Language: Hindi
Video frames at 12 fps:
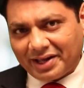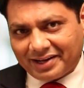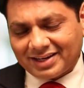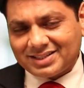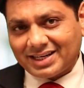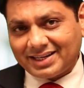थोड़ा
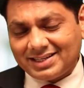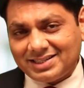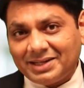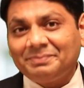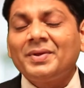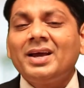खर्चा
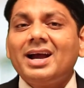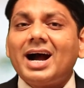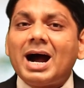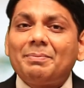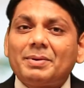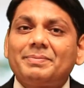कीजिए
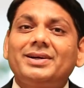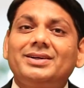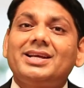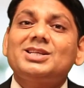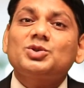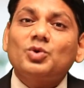आप अपने
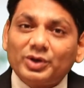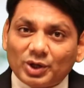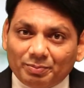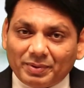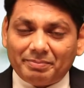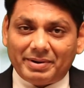ड्रेस कोड
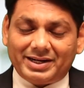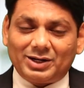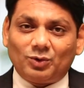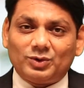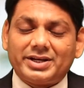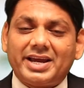के ऊपर
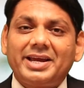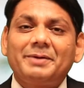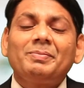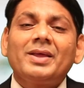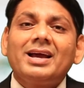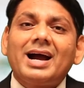बेटर हो
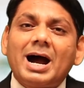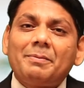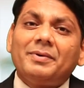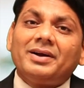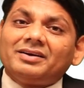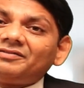जाइए आप